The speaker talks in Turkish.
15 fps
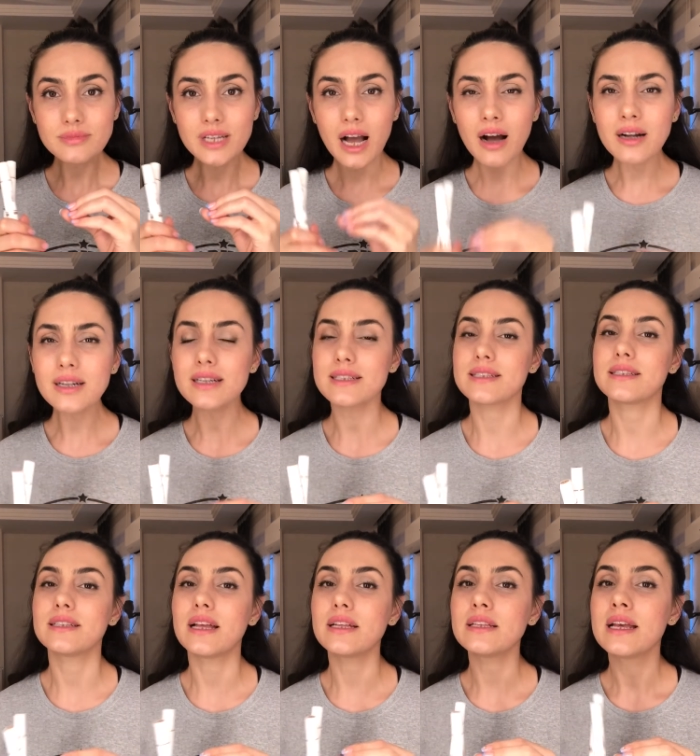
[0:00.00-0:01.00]

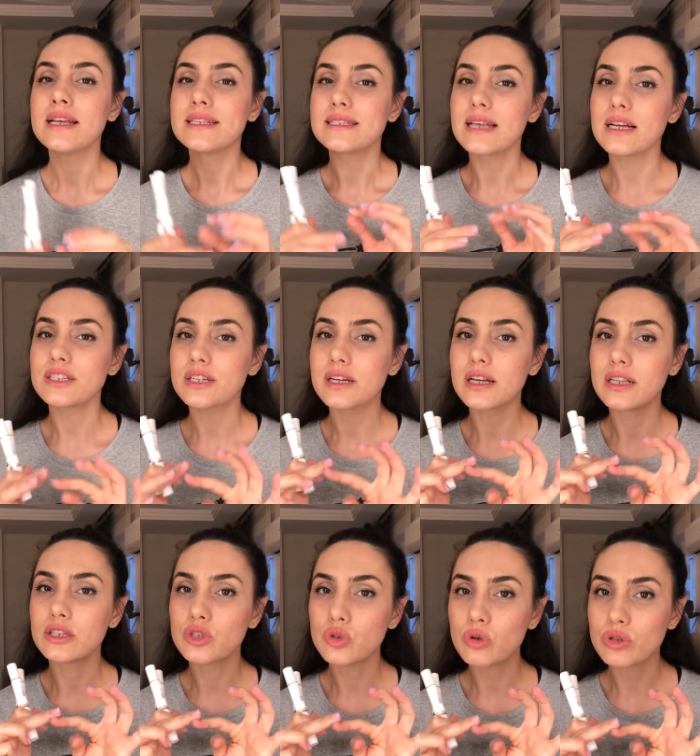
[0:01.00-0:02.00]
Arkasından sadece
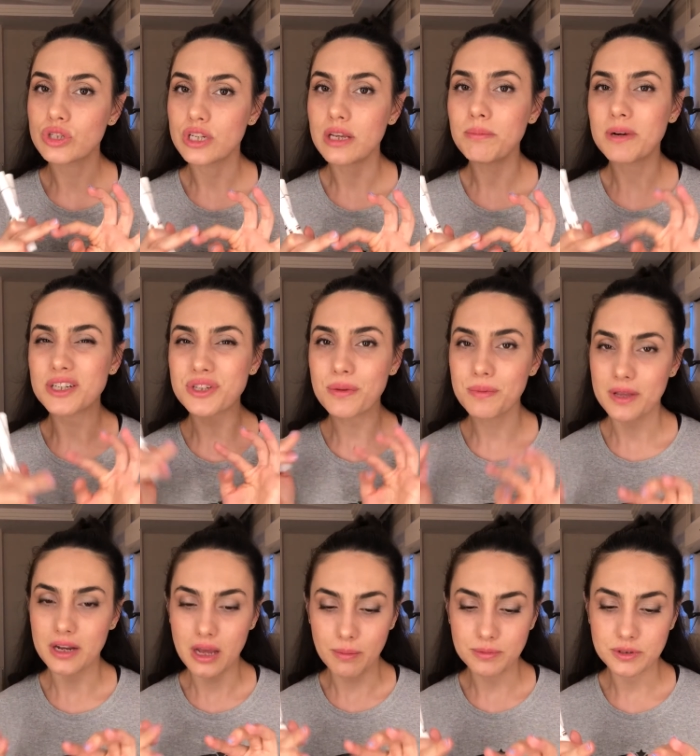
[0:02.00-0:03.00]
kalıcı ojeyi başka bir
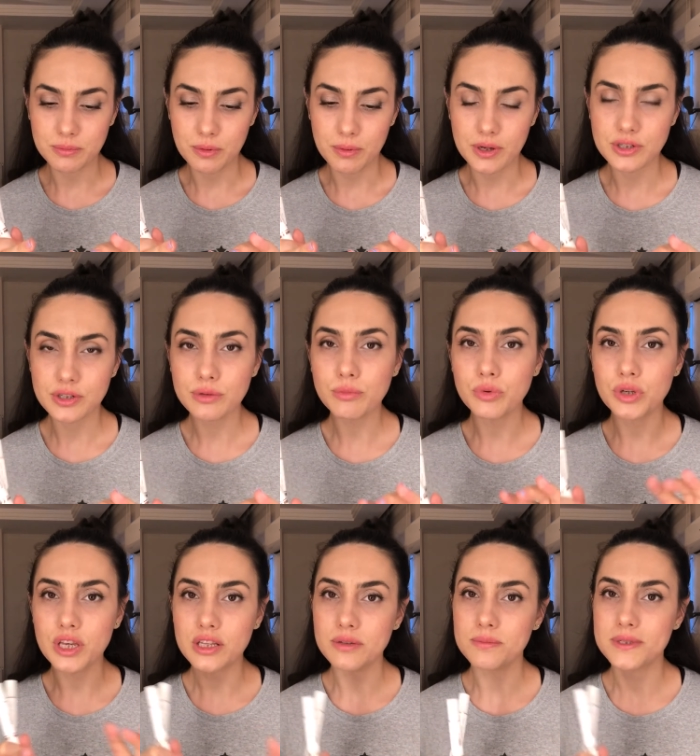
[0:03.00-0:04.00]
yere yaptırmaya başladım. O
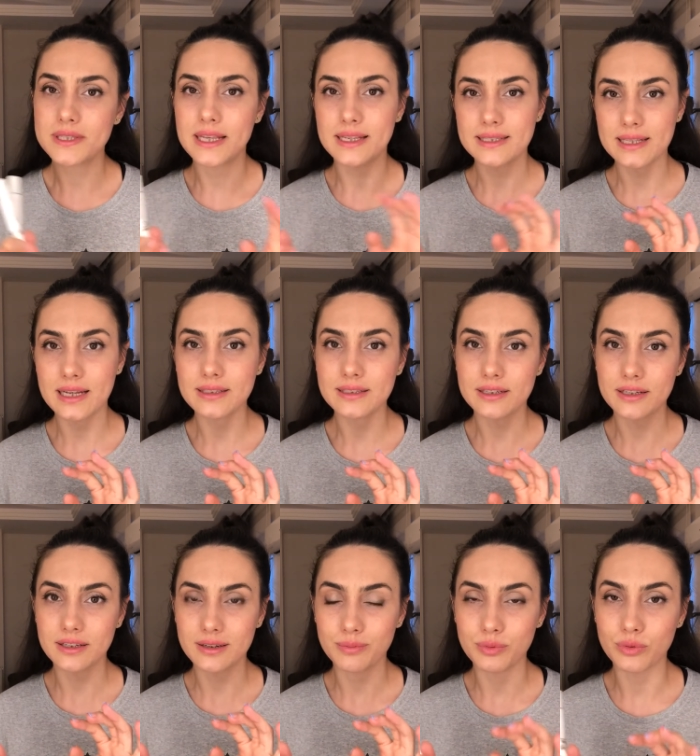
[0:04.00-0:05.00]
70-80
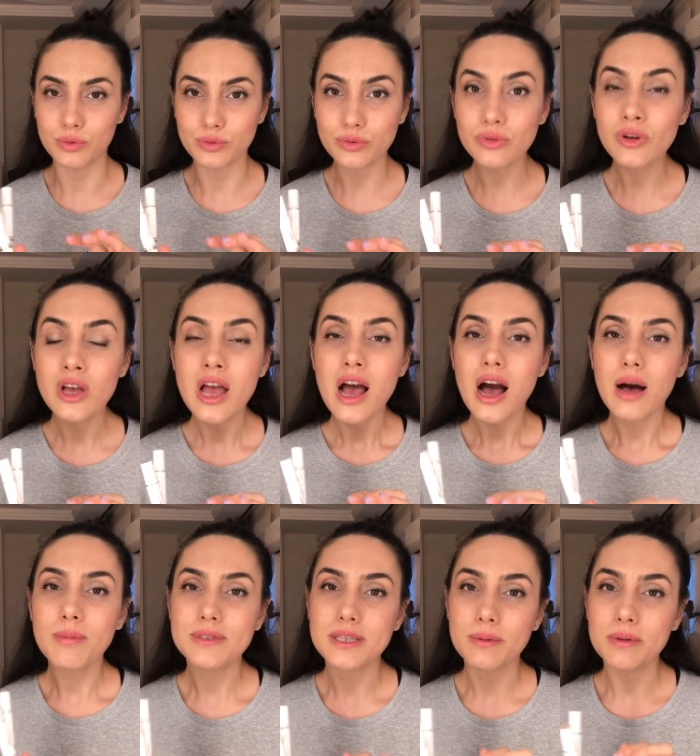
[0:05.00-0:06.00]
lirayı yapıyordu.
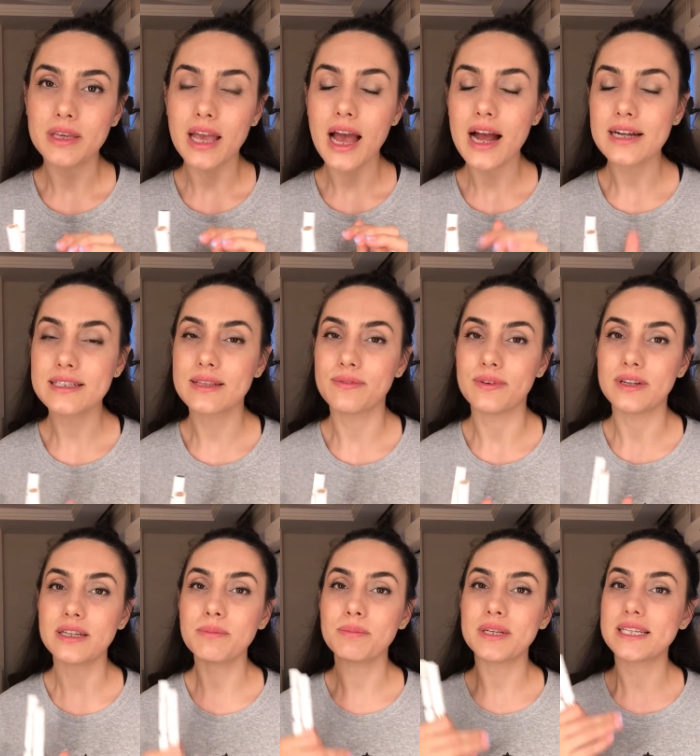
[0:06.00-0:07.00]
Ama tabii ki her
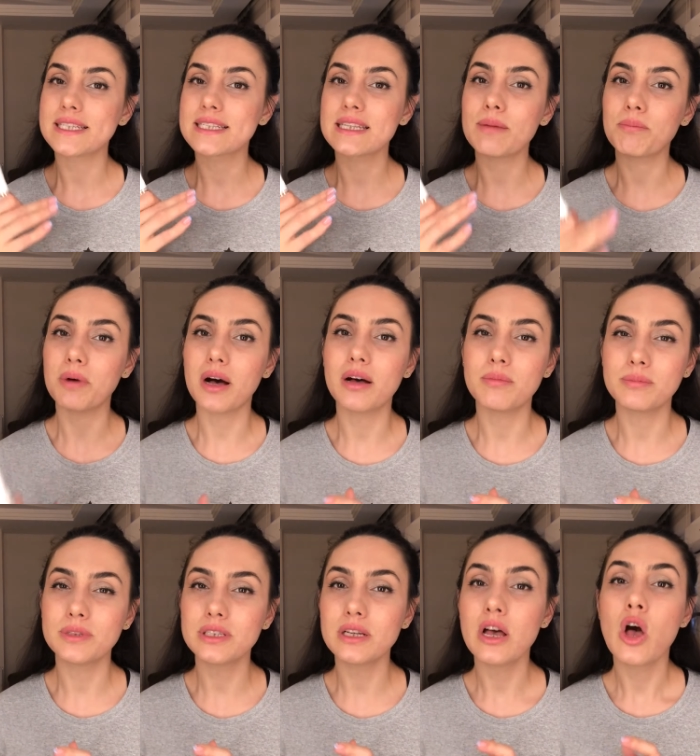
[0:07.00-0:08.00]
seferinde birisine
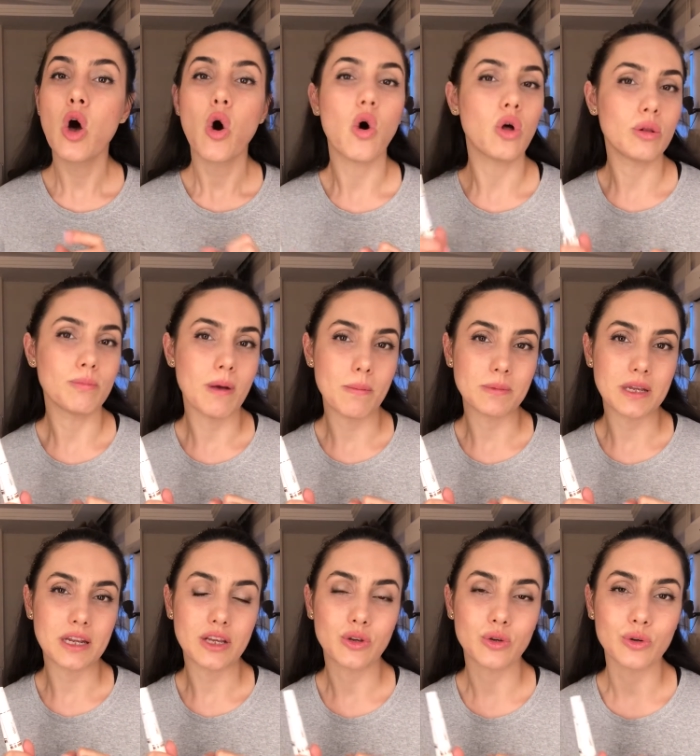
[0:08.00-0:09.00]
bağımlı olmam
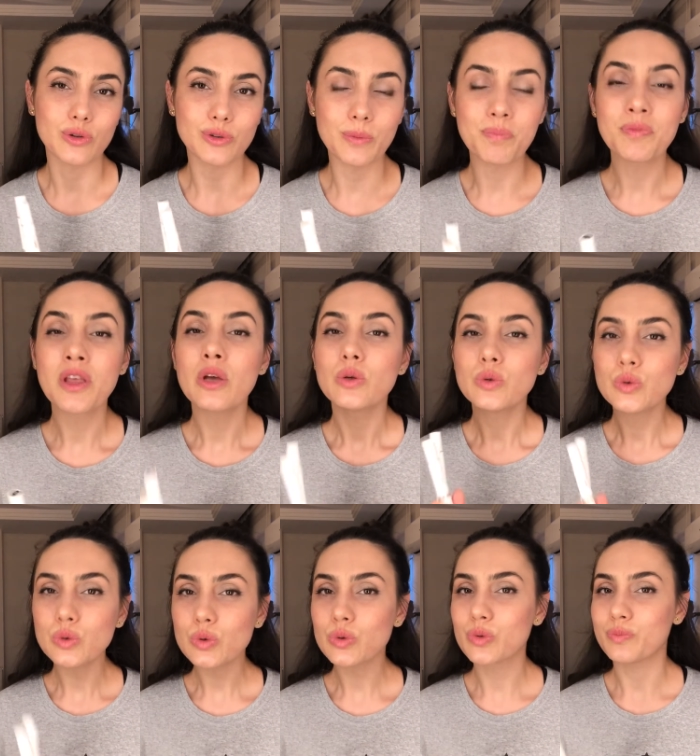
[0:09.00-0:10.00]
gerekiyordu.
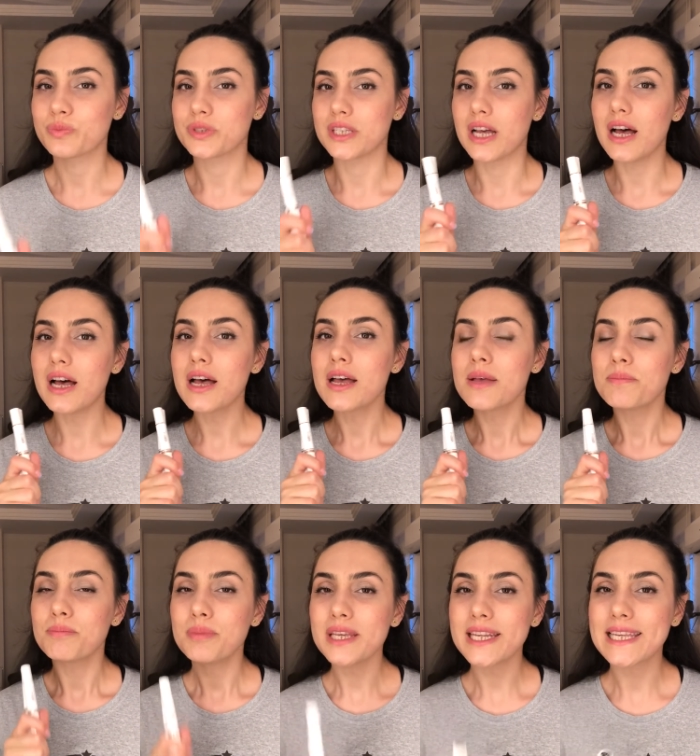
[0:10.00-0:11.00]
YouTube'da
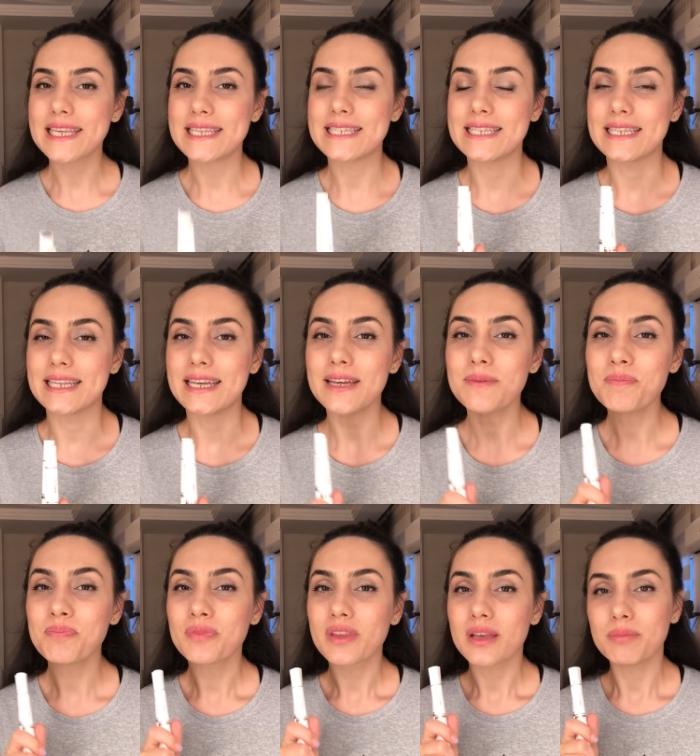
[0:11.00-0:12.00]
bir kişi de
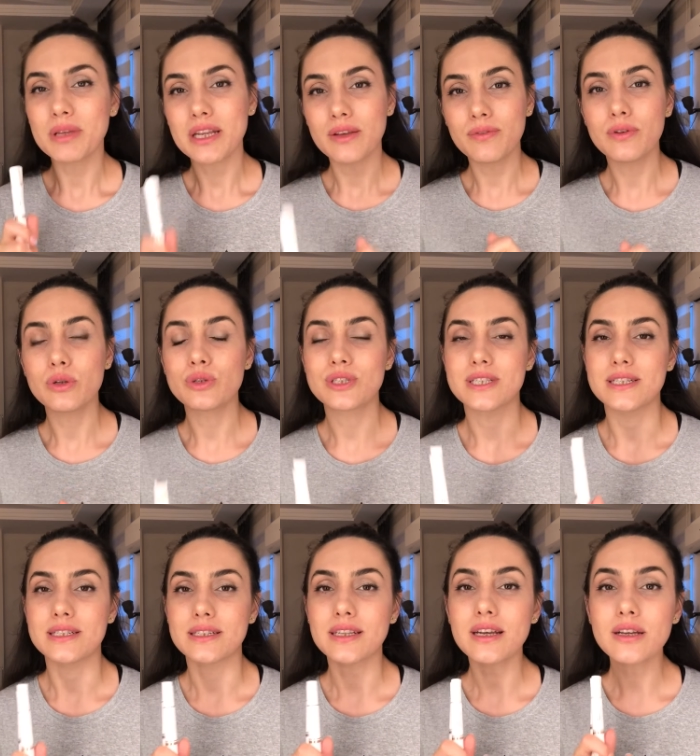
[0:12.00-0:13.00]
bir
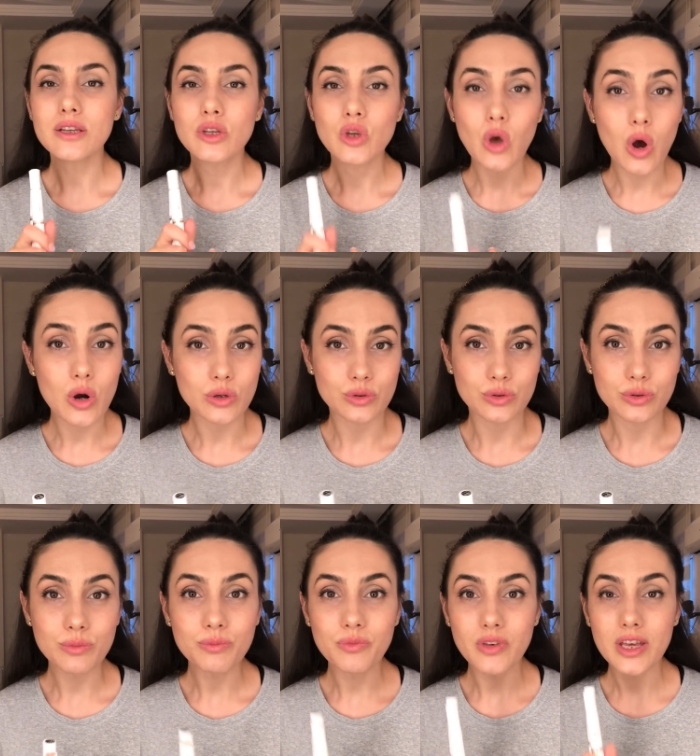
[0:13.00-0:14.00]
influencer'da
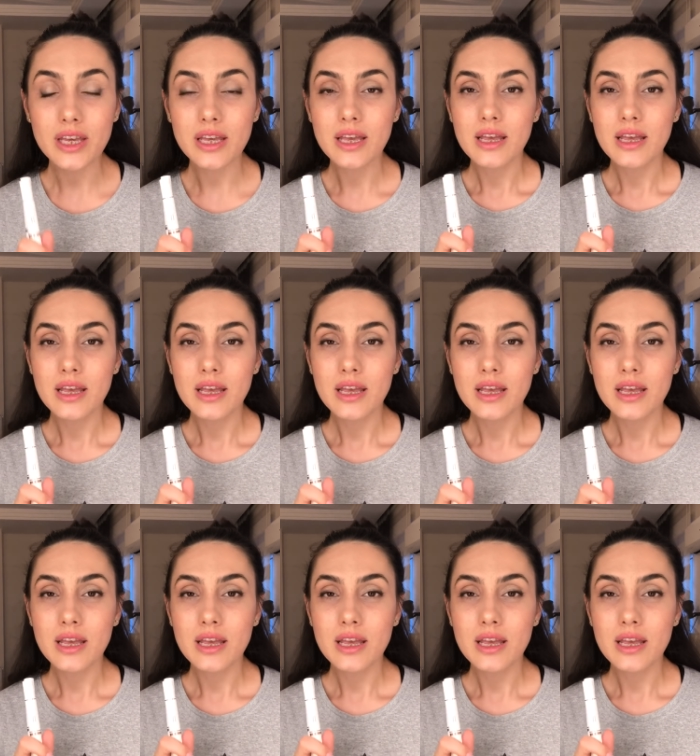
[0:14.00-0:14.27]
gördüm ve